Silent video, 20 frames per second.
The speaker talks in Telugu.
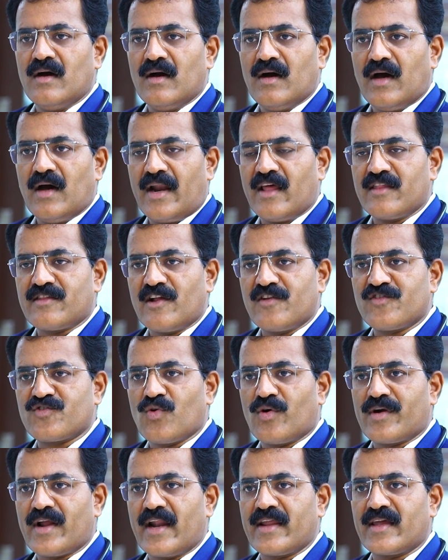అనేది
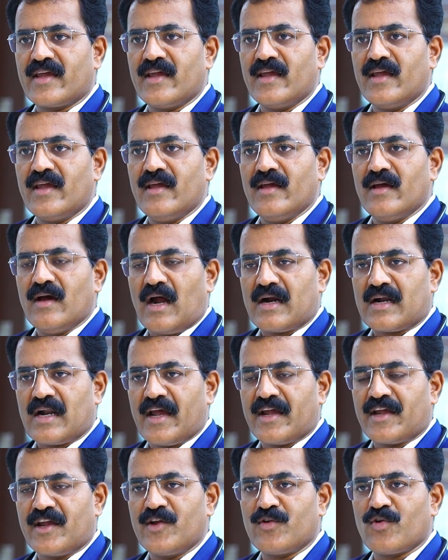తెలుసుకోవటానికి అట్లా
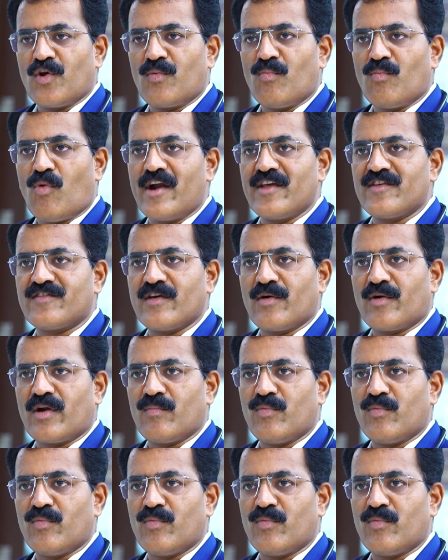కీటోన్ బాడీస్ ఏమైనా